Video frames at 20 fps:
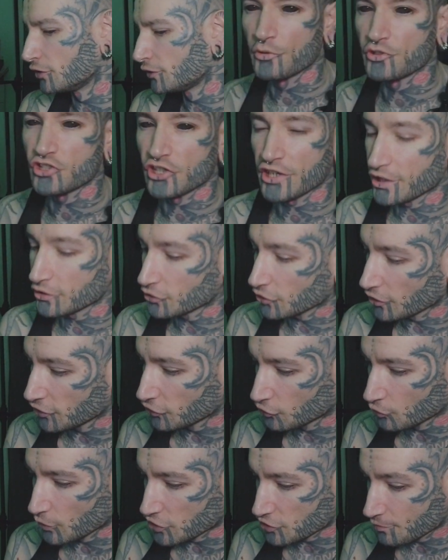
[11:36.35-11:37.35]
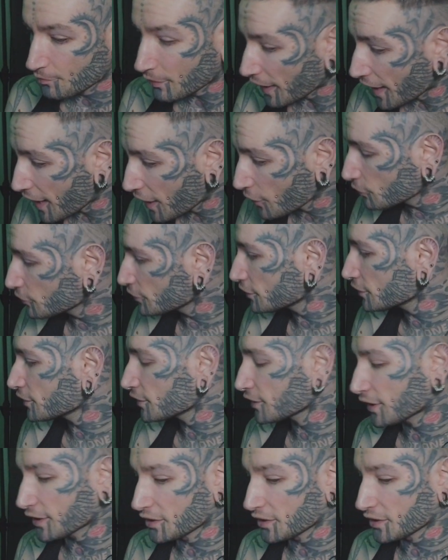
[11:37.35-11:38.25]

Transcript: Come già detto gli switch brown,